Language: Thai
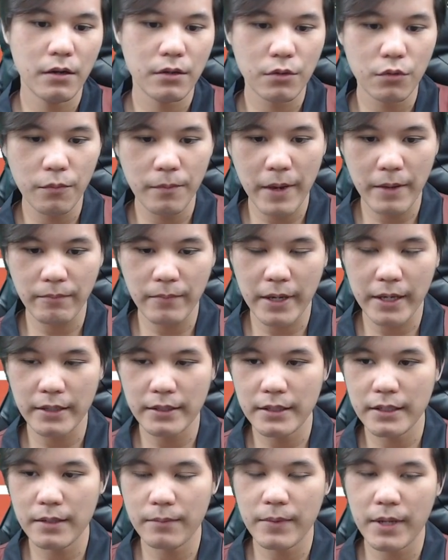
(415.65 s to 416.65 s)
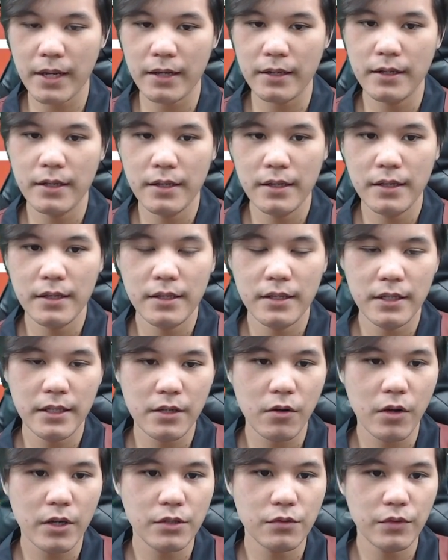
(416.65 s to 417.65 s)
รูปแบบใหม่ที่กำลังฮิต
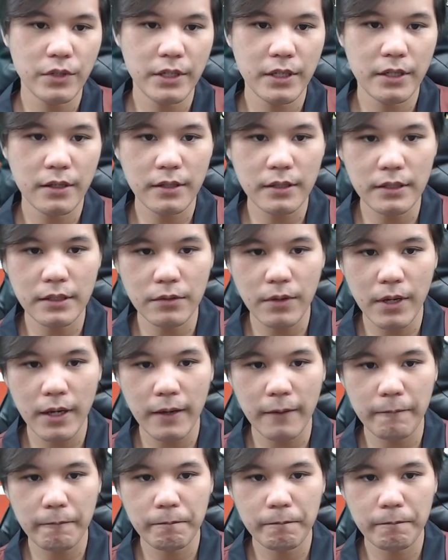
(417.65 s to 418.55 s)
ฮอตอยู่นี้ก็คือว่า